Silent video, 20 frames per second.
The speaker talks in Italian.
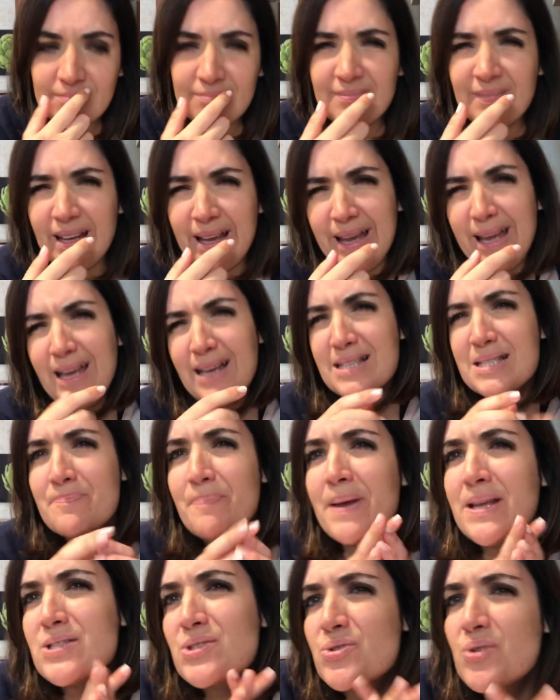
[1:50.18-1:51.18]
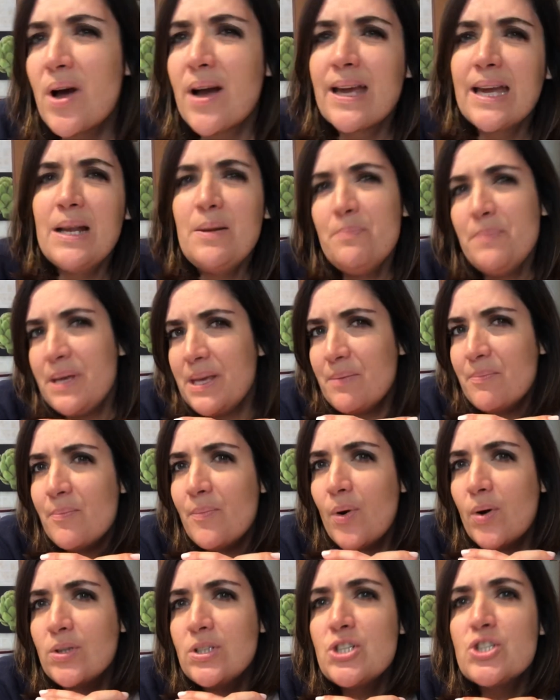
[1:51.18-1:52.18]
e spesso anche il
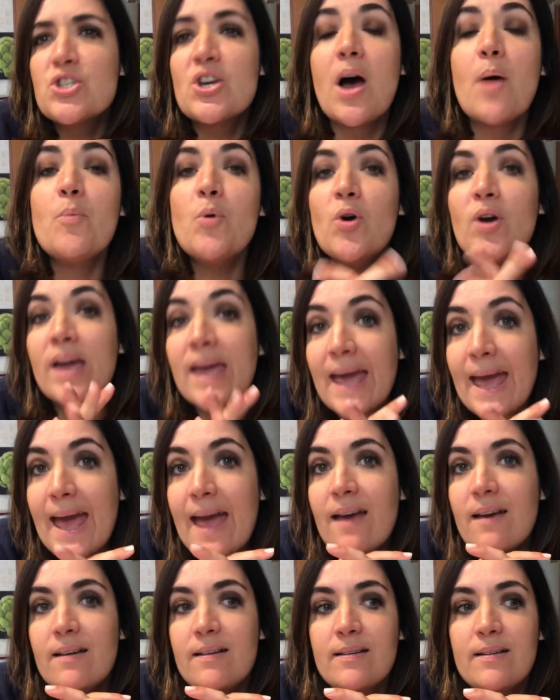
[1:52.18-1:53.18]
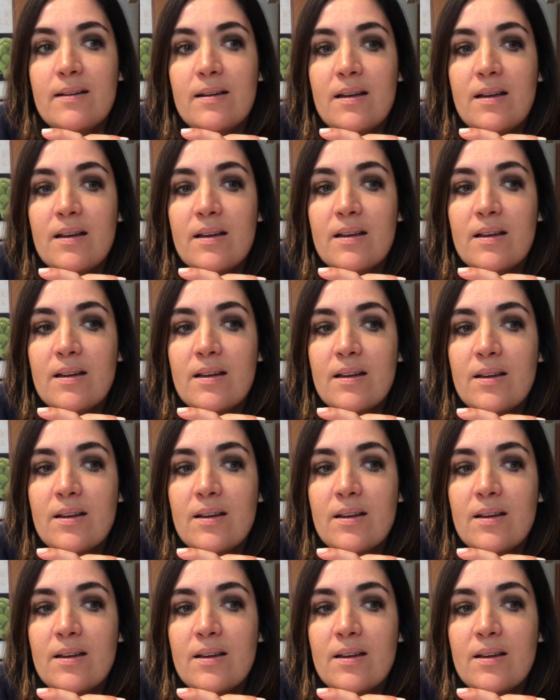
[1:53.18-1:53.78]
bimbo diciamo che eh,